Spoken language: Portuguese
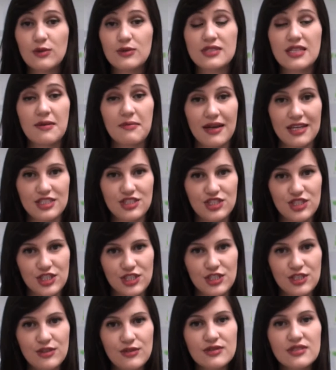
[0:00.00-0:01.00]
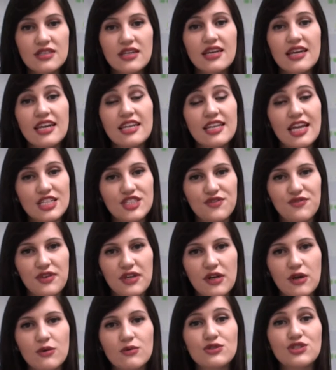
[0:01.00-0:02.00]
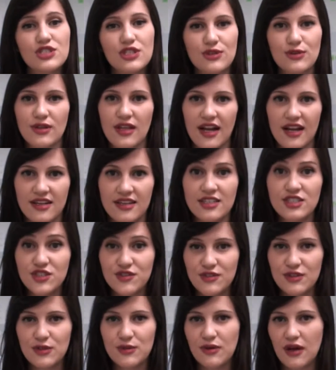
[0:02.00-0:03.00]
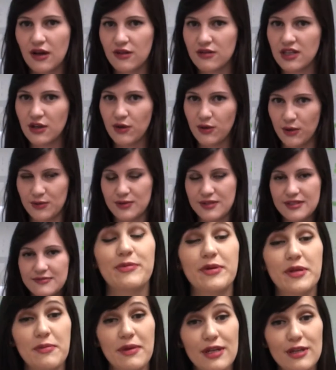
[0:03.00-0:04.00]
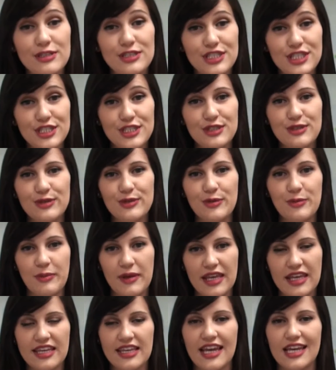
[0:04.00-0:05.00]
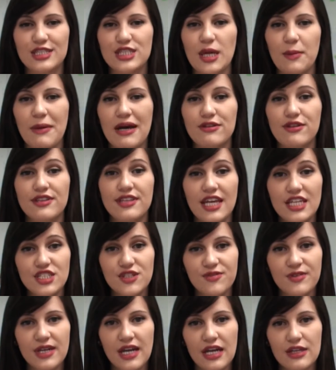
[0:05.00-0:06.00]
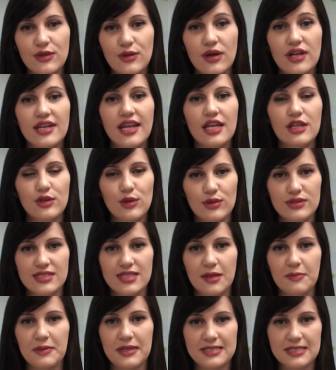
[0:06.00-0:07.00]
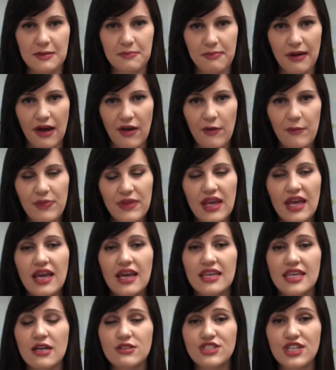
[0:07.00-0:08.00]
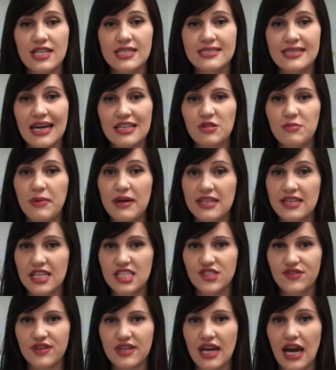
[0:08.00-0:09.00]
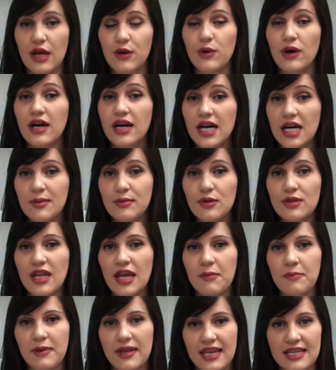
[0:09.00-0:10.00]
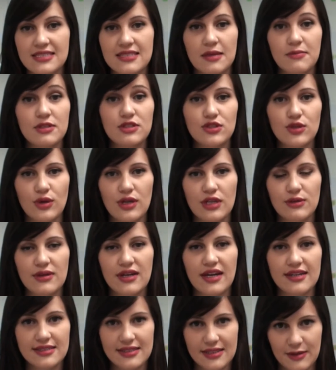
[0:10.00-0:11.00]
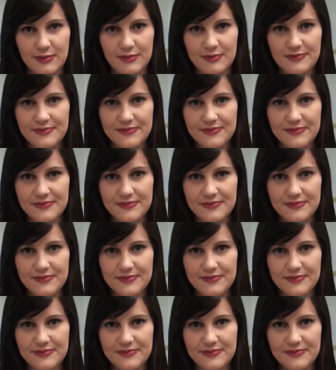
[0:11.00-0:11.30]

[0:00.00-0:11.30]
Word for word: Os demais dígitos identificam o titular individual da conta. O primeiro dígito do BIN é chamado identificador da indústria principal e é utilizado para identificar o ramo da empresa emissora do cartão.